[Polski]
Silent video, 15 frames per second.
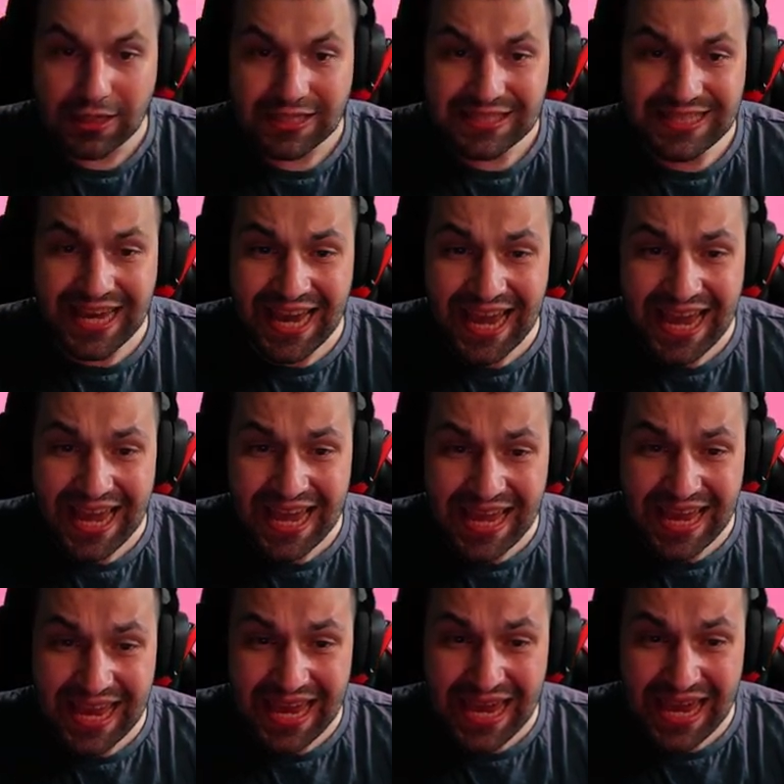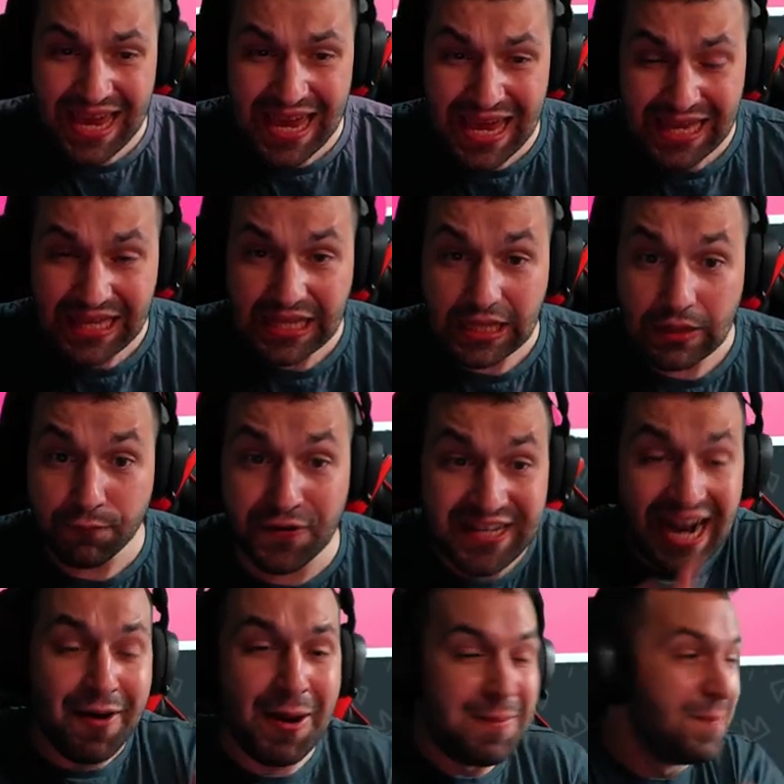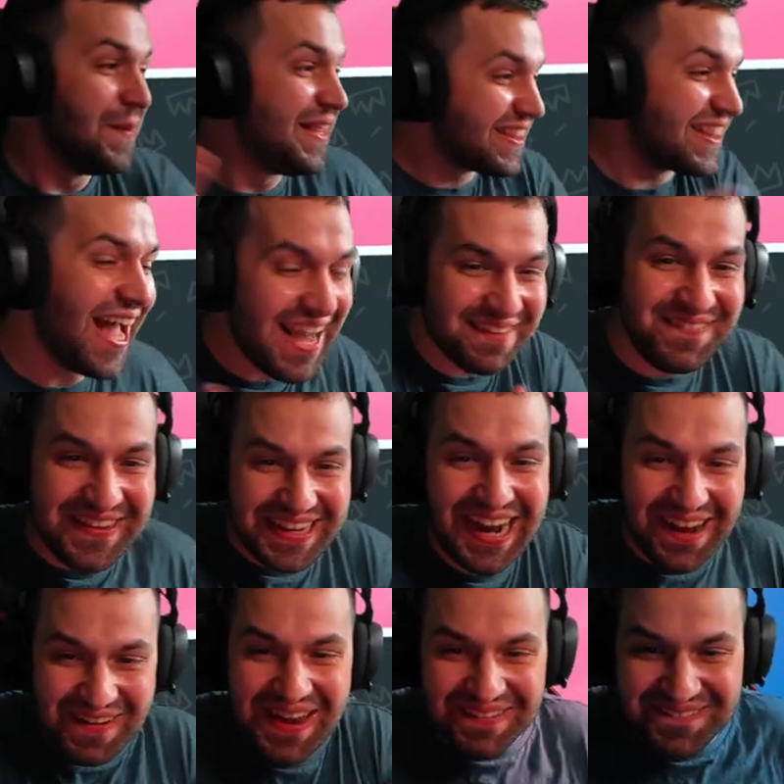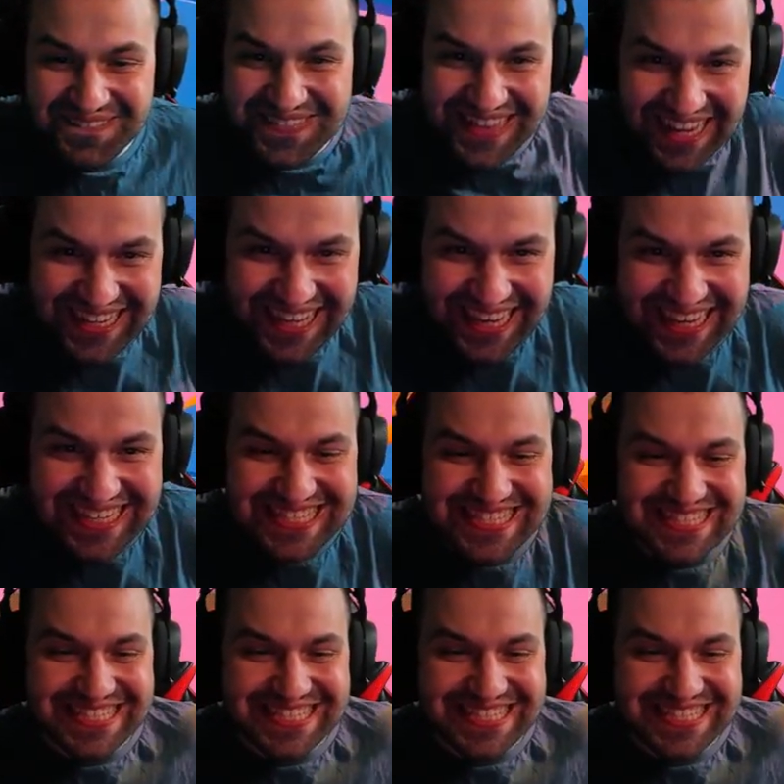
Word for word: Nie! Wygrałem! Tak, wygrałem! Tak jest!